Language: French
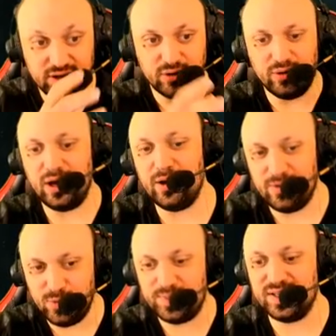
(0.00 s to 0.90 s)
euh,
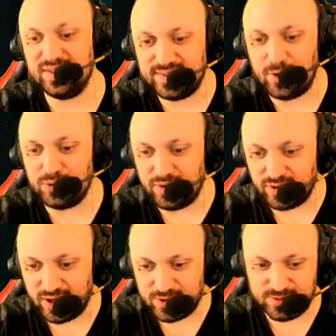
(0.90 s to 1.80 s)
le piédestal, on y
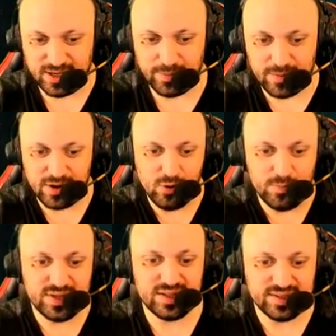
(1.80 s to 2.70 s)
reviendra juste après, mais le
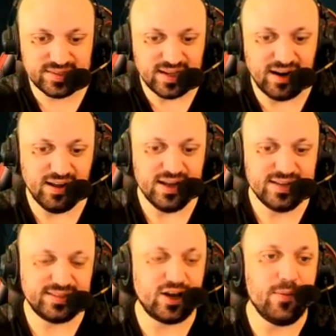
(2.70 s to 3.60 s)
piédestal,
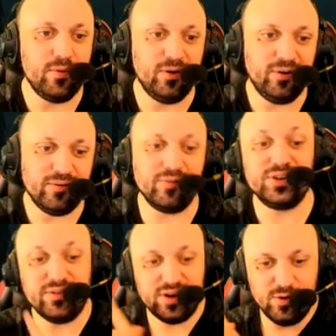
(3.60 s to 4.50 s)
c'est quand même.
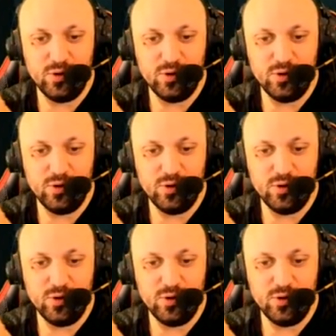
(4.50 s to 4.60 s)
vous avez le